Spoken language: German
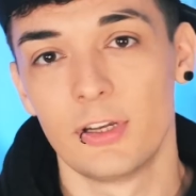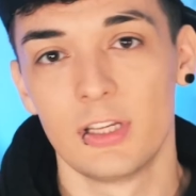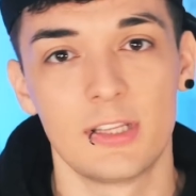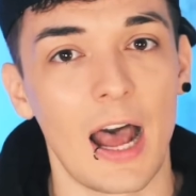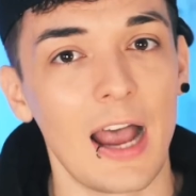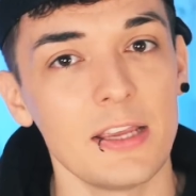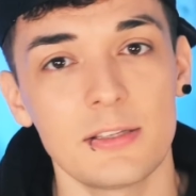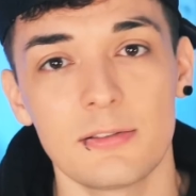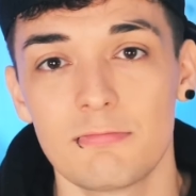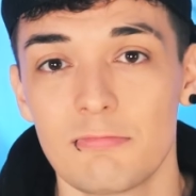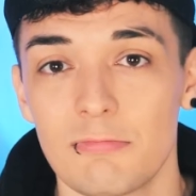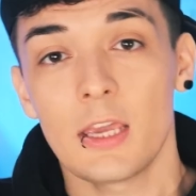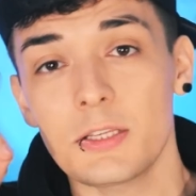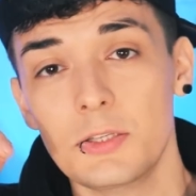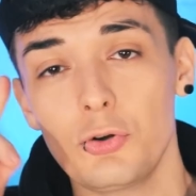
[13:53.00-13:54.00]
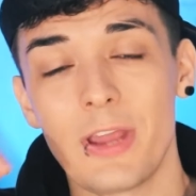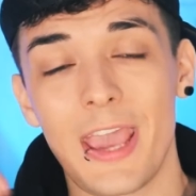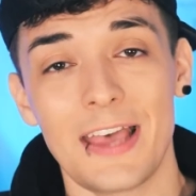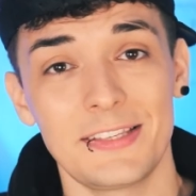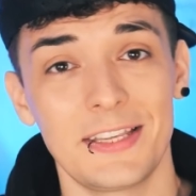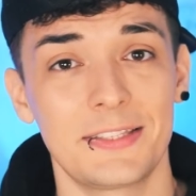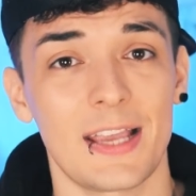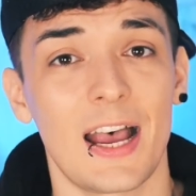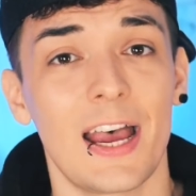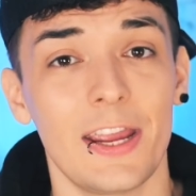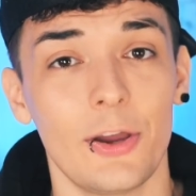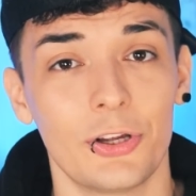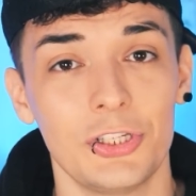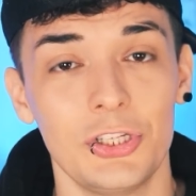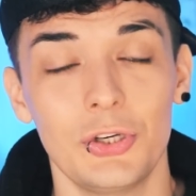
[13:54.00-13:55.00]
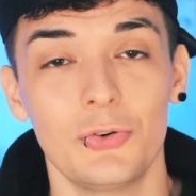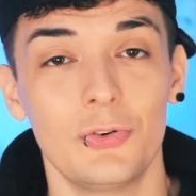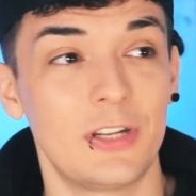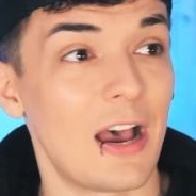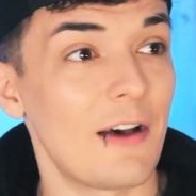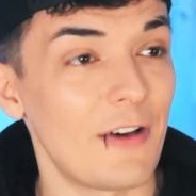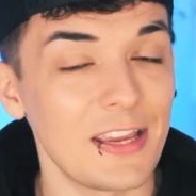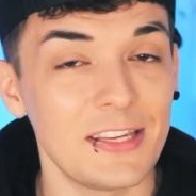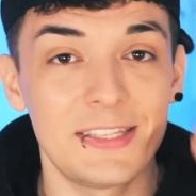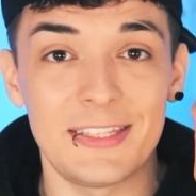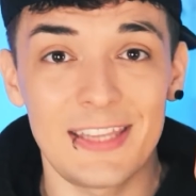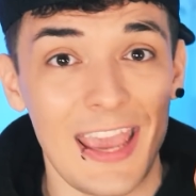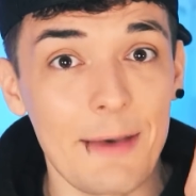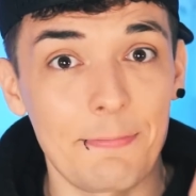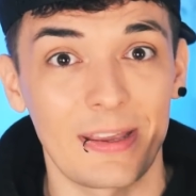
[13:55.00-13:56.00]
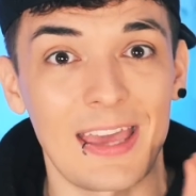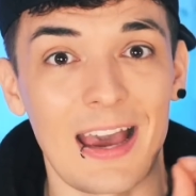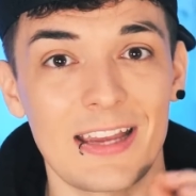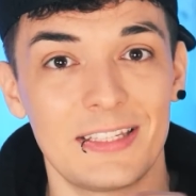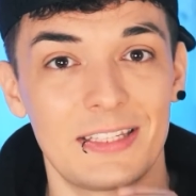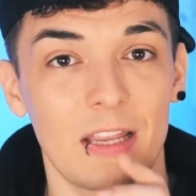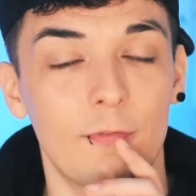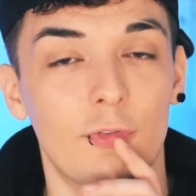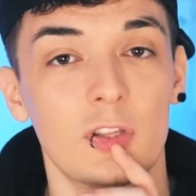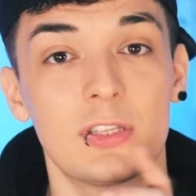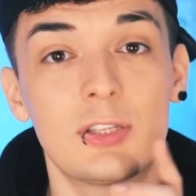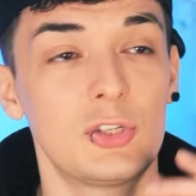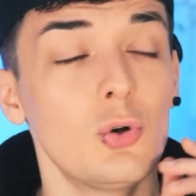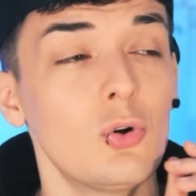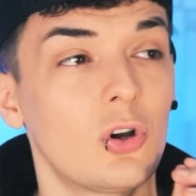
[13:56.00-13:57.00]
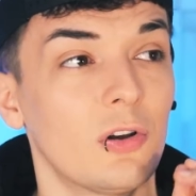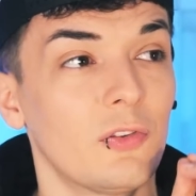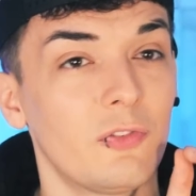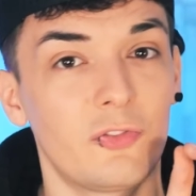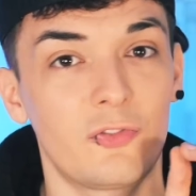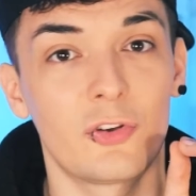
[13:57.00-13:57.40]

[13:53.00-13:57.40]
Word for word: Finde ich nice. History has its eye on you. Da war ich sehr begeistert von Geschichte.